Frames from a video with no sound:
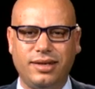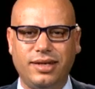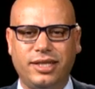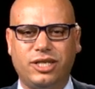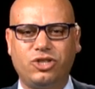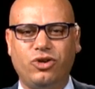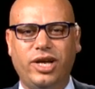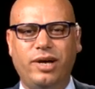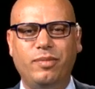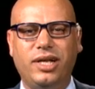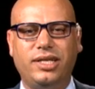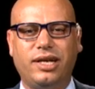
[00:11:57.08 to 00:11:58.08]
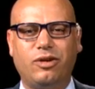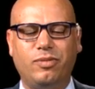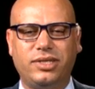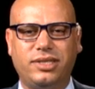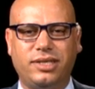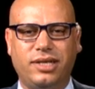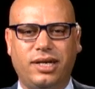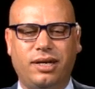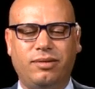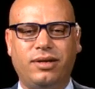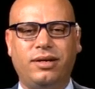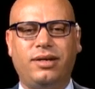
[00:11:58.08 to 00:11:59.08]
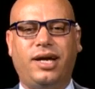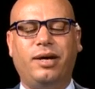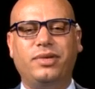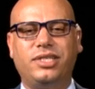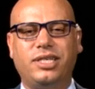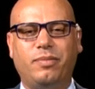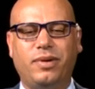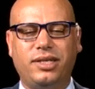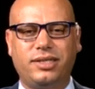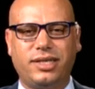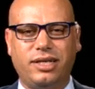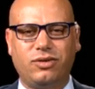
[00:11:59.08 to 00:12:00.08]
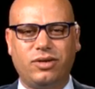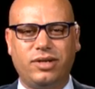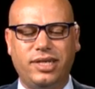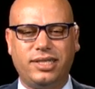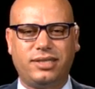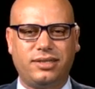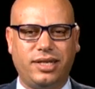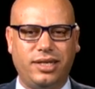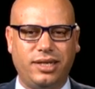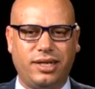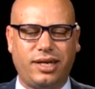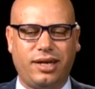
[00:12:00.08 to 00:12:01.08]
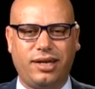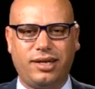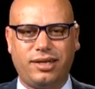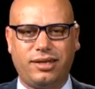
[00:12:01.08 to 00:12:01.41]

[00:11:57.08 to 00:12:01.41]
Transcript: نرجع للحمله ديالكم السي آه، حميد شباط كانت الناس يعني كي